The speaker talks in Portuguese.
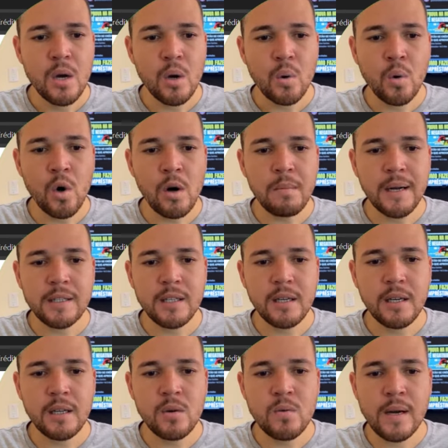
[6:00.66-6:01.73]
Como
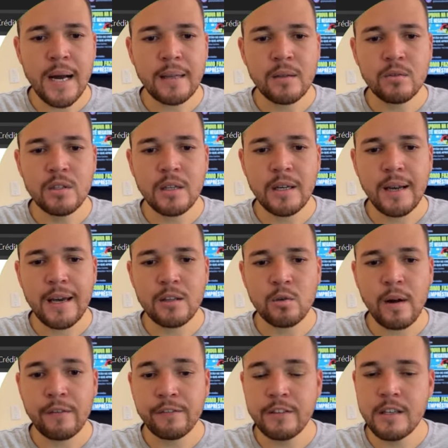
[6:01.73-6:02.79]
adquirir um cartão de
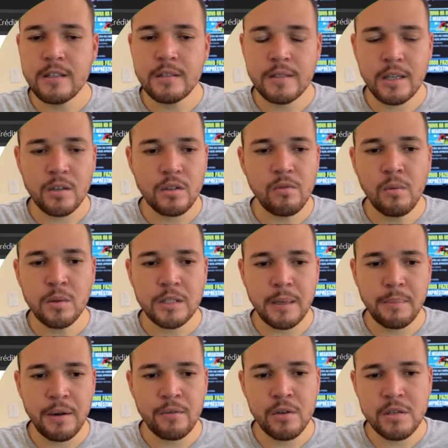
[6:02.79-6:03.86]
crédito Afins? Isso aqui eu já vou
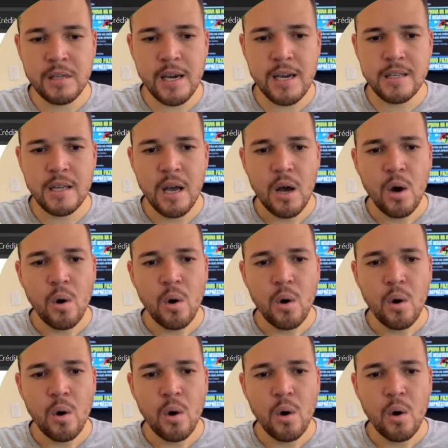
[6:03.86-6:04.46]
mostrar para vocês.